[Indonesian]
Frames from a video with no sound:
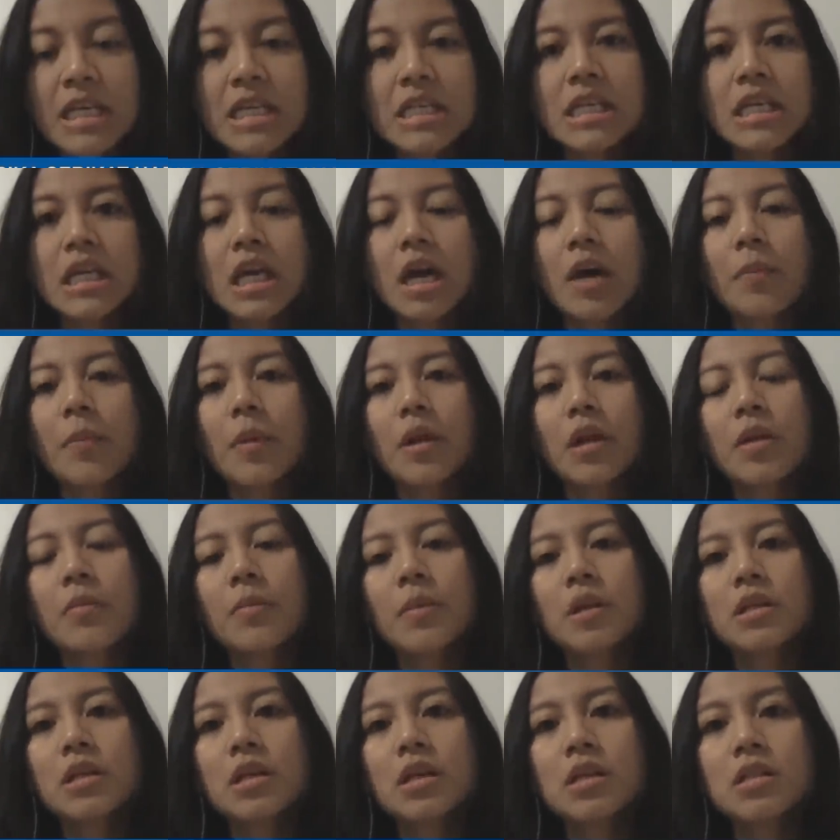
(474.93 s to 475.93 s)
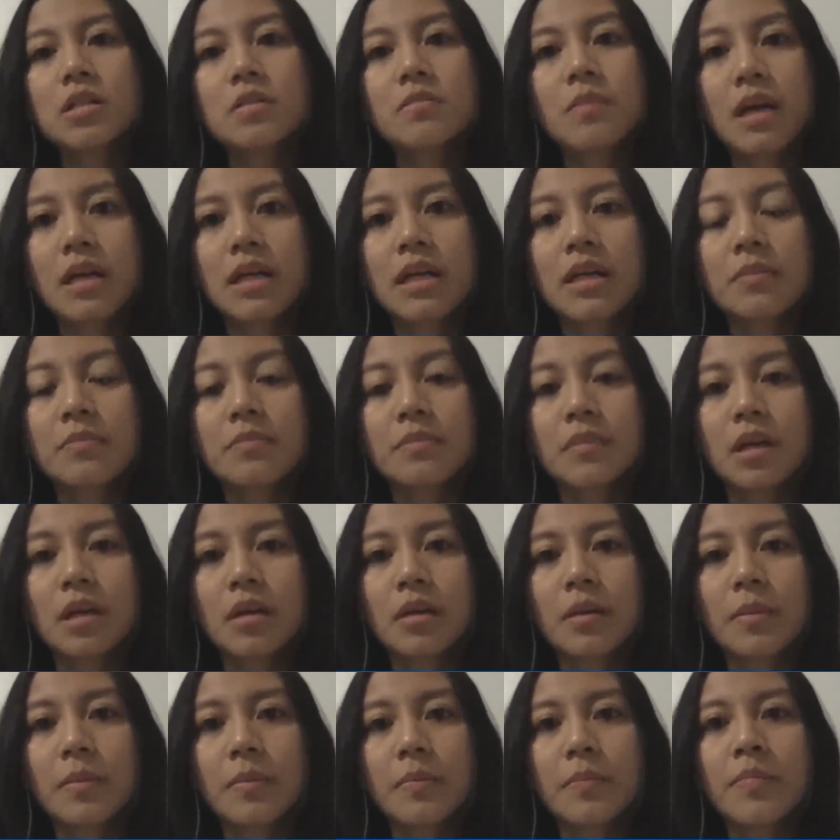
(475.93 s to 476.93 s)
ini apa namanya semakin
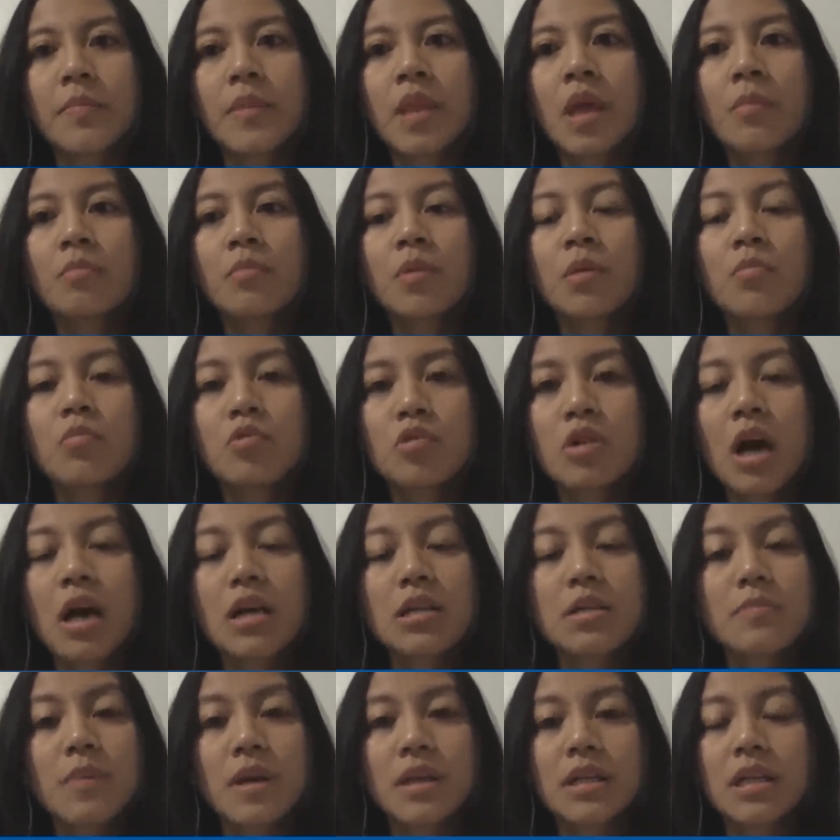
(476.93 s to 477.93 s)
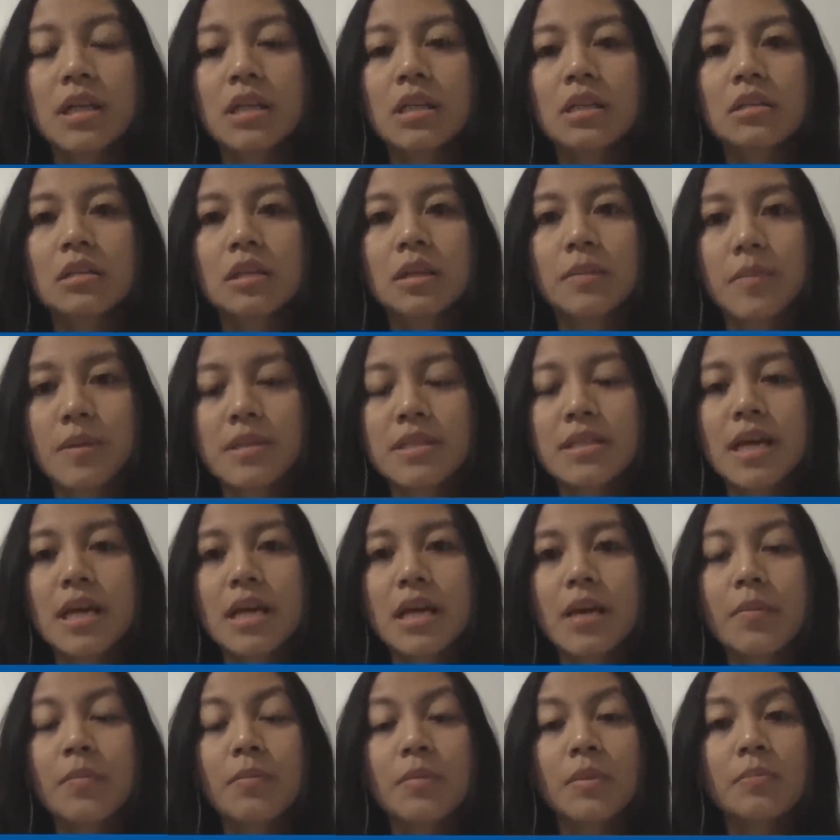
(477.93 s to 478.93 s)
uh, membuka semakin
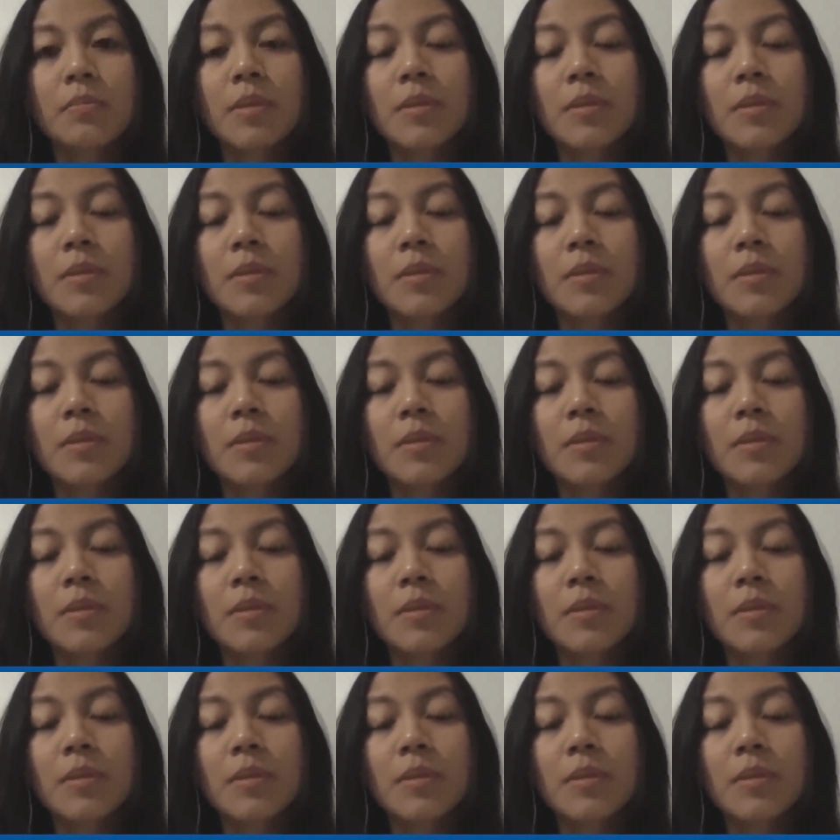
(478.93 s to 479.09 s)
terpercaya